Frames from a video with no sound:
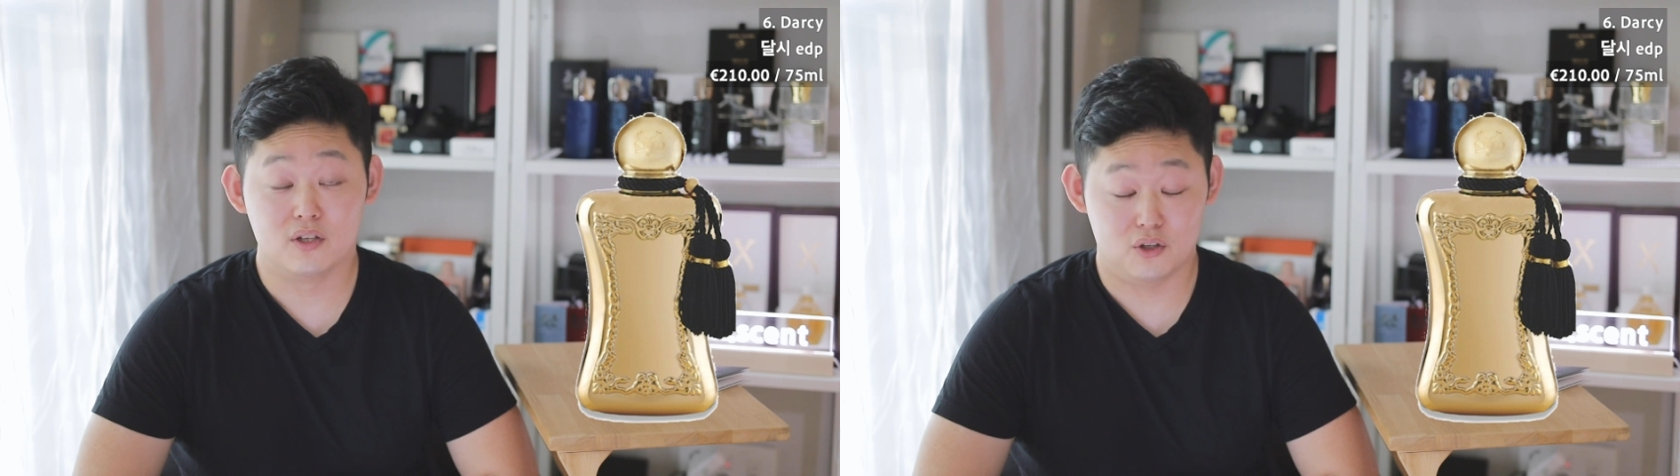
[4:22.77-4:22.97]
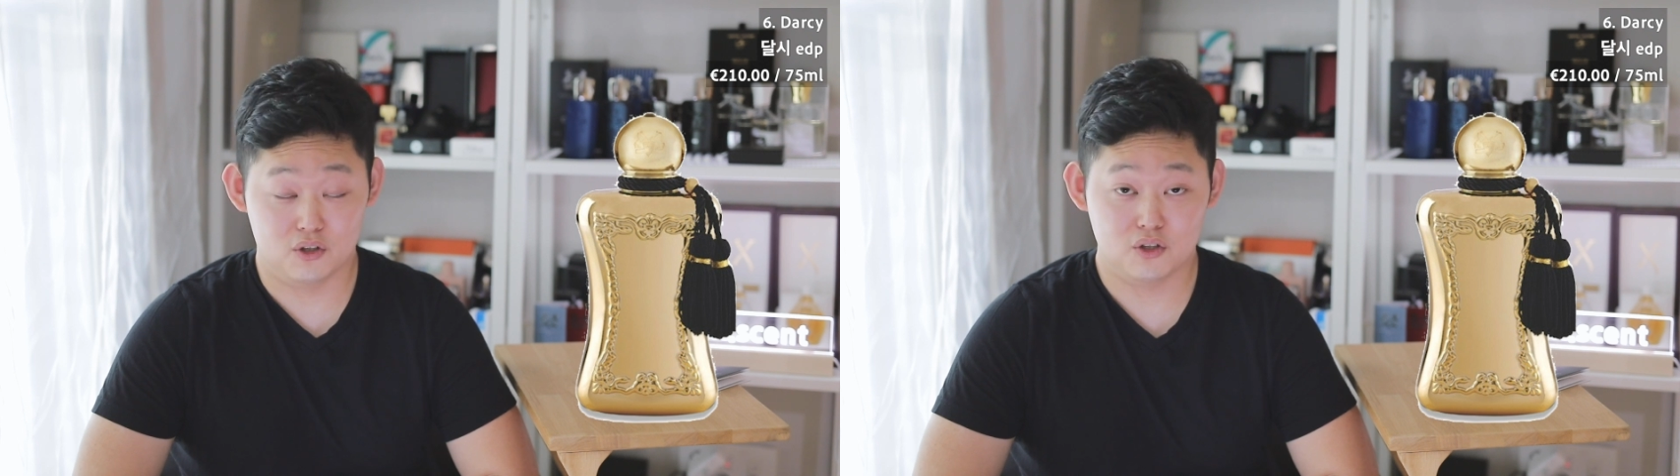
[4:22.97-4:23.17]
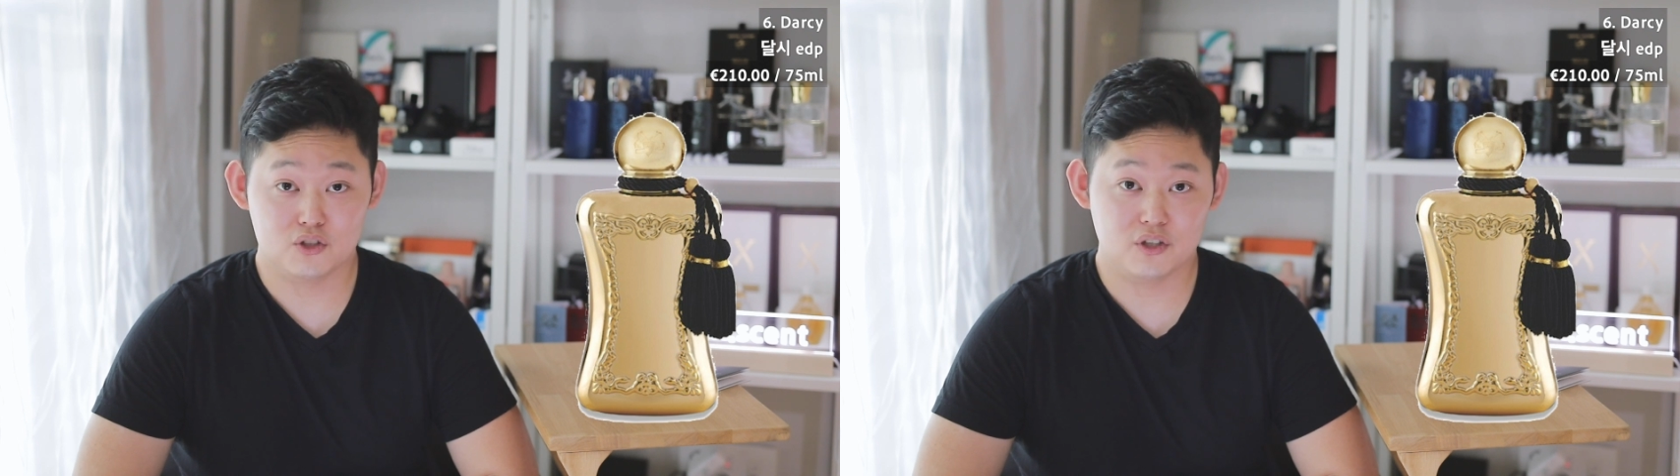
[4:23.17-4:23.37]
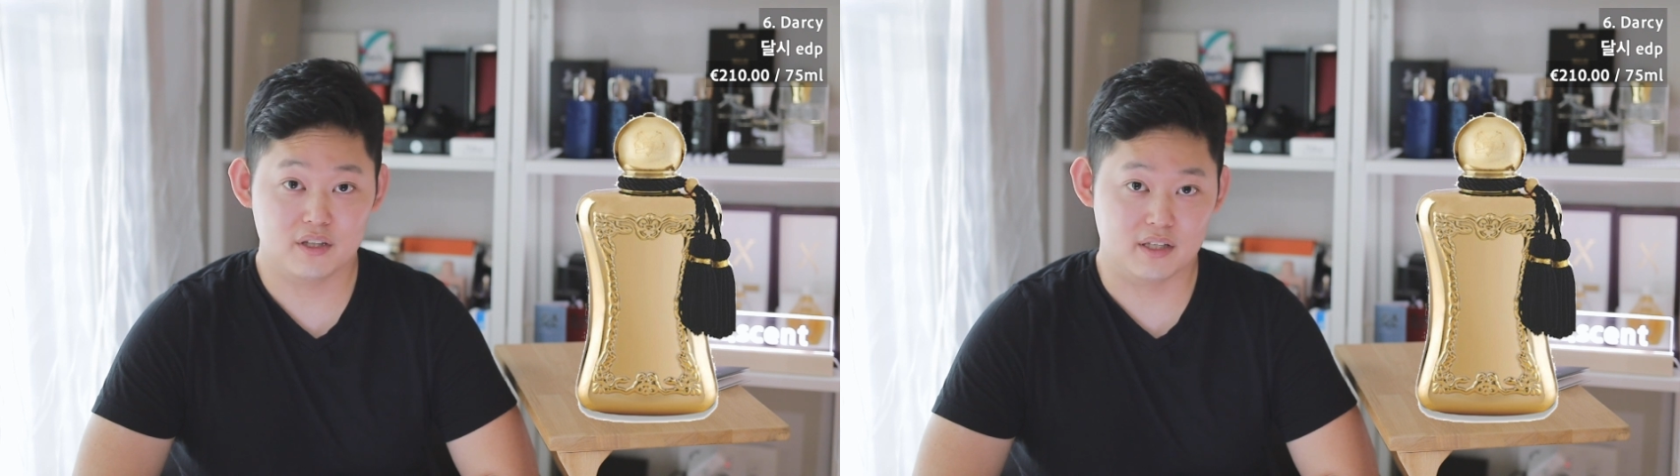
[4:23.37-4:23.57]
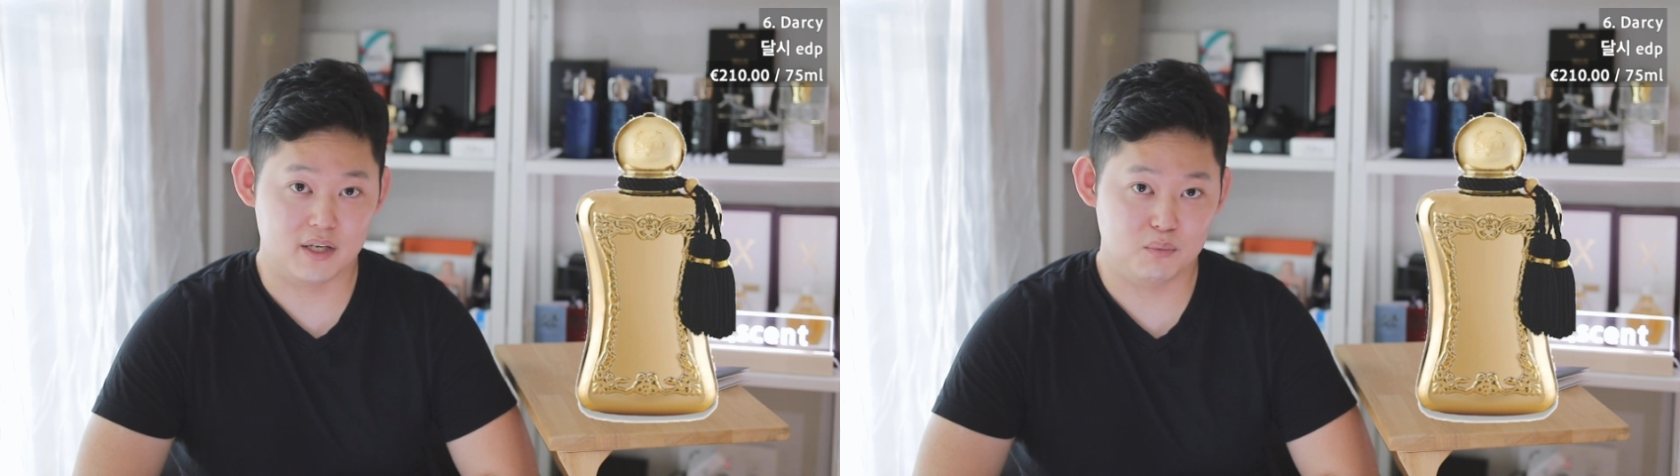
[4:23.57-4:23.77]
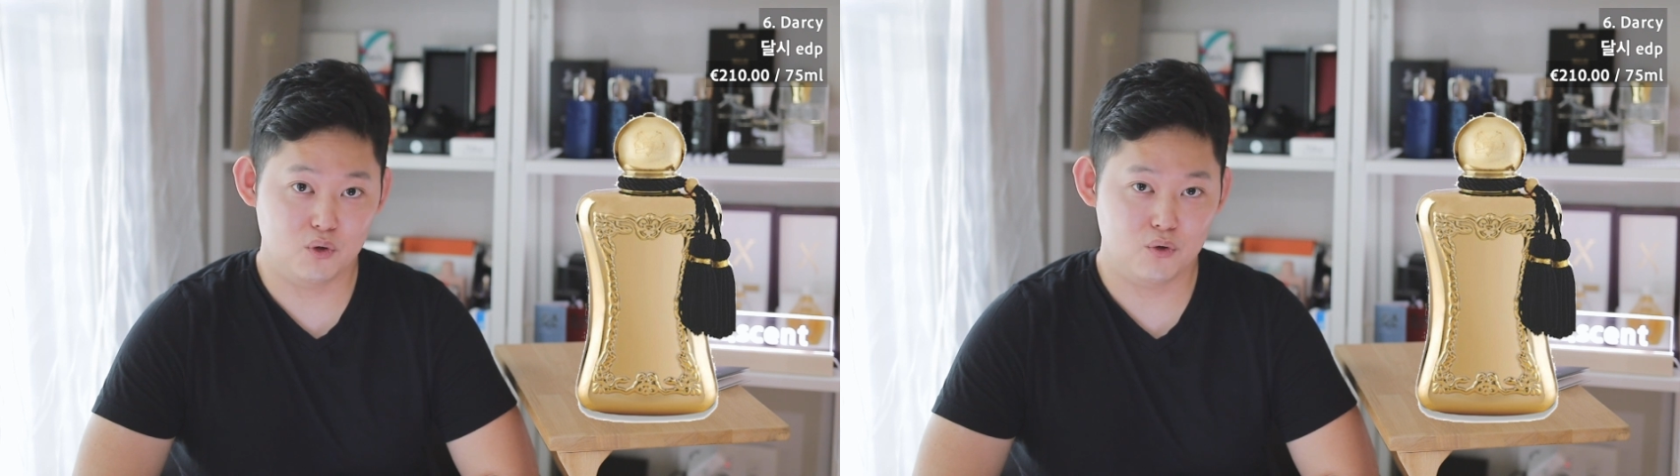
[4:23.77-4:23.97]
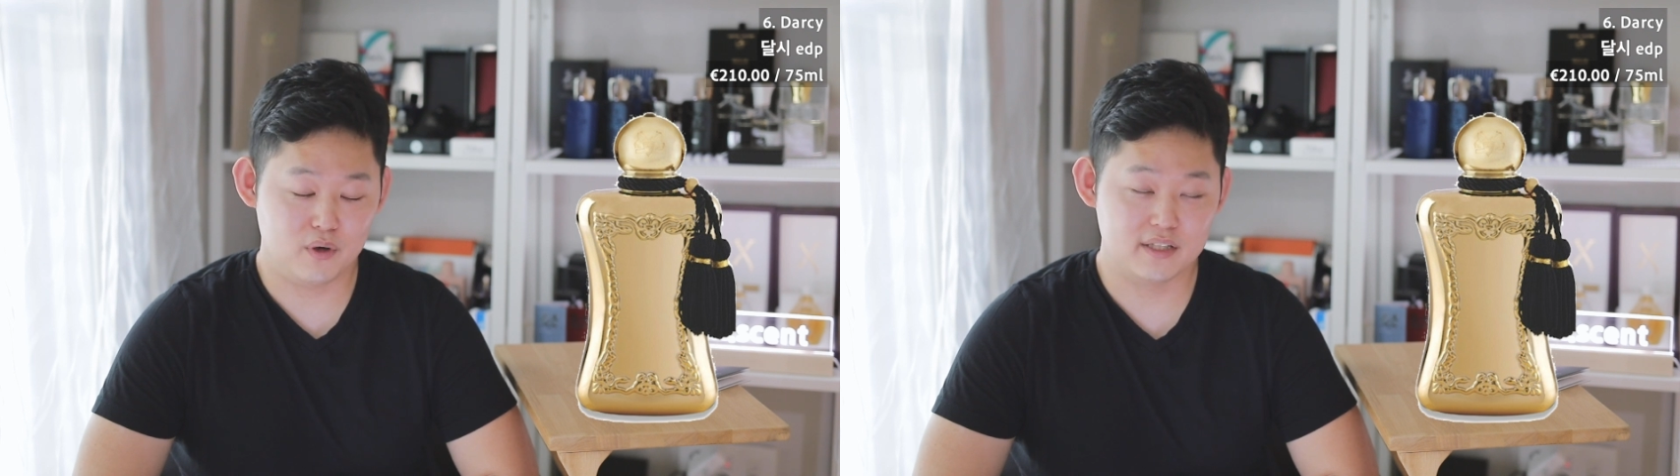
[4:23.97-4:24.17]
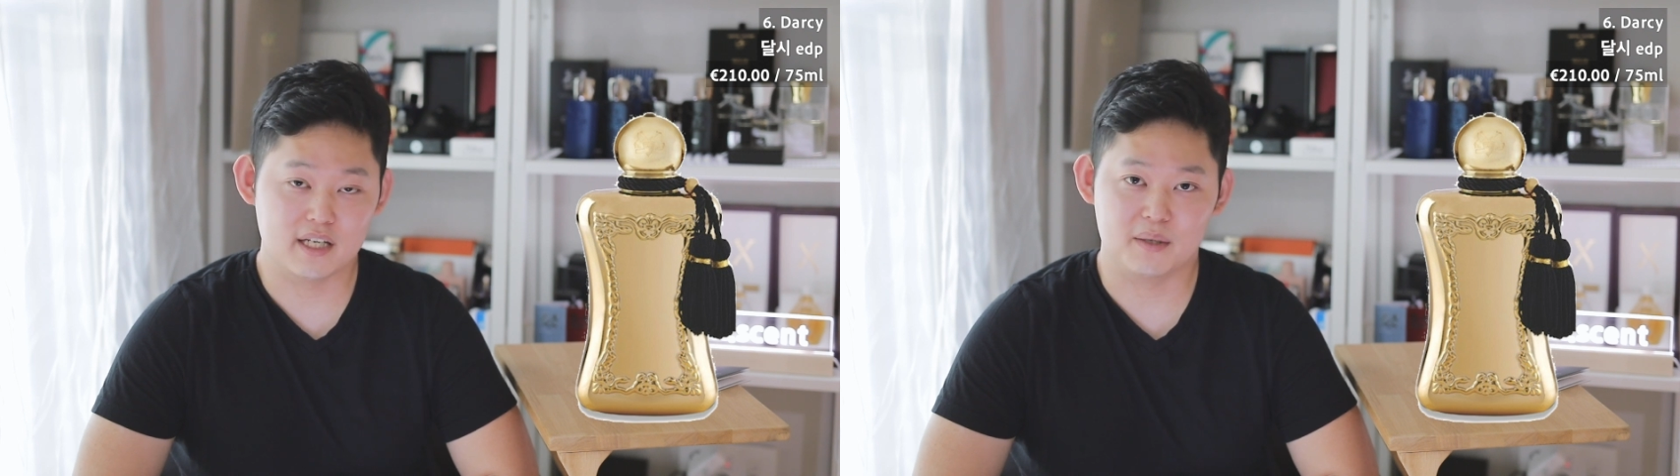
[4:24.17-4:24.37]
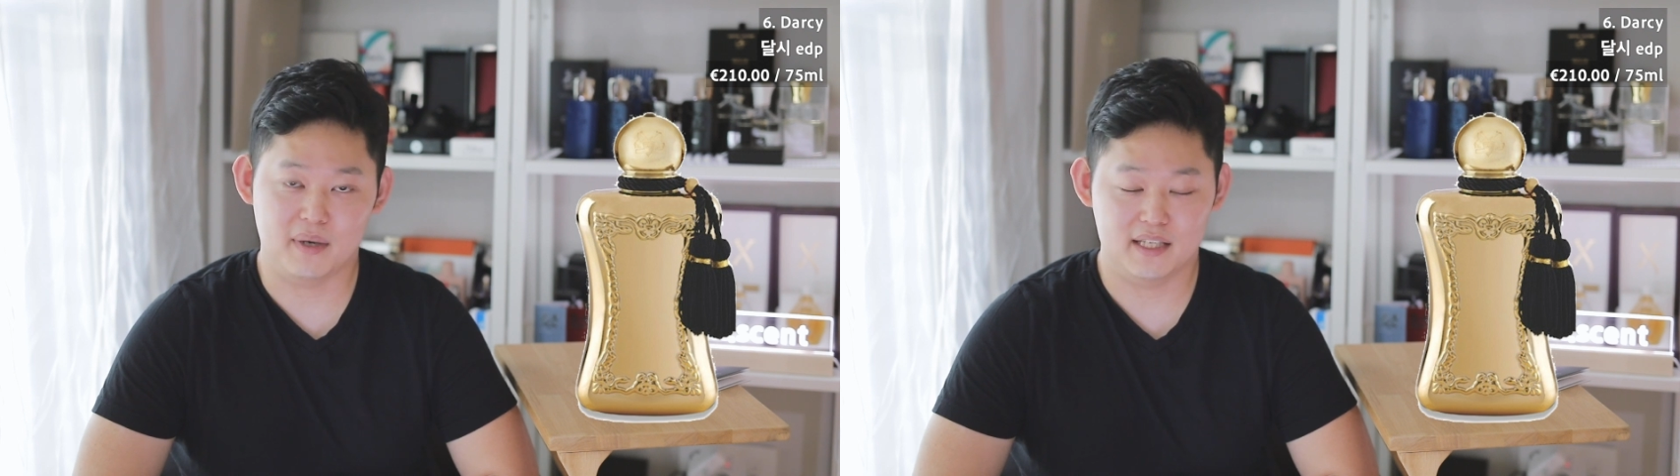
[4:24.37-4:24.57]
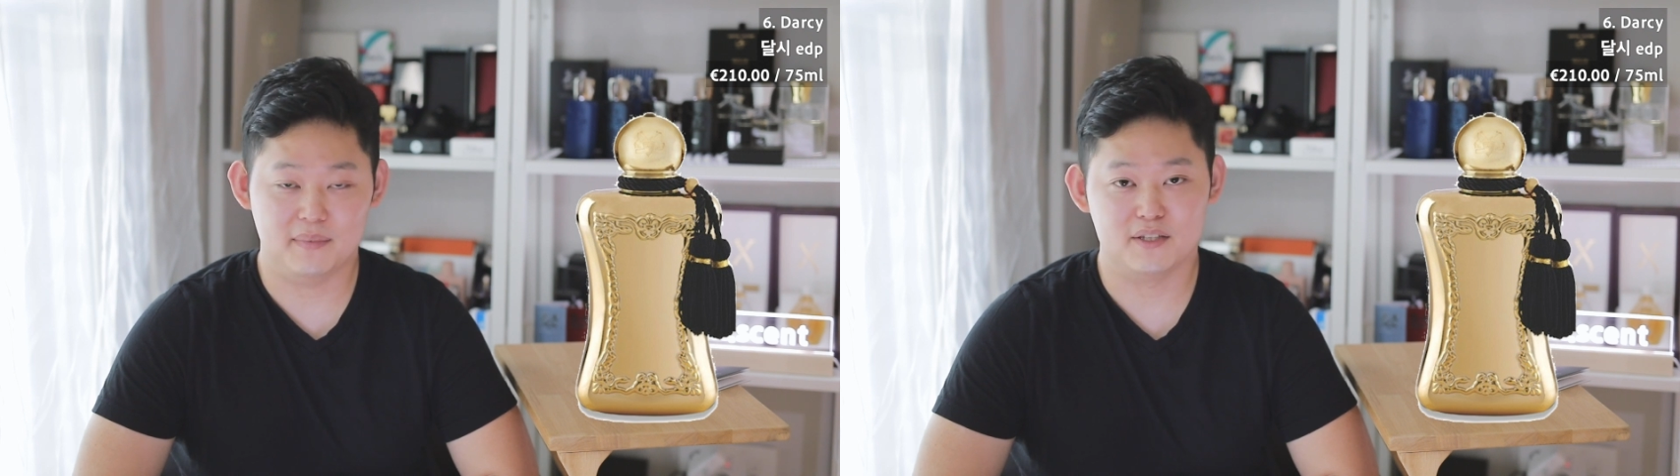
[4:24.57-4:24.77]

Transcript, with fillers: 여성적인 느낌도 굉장히 많이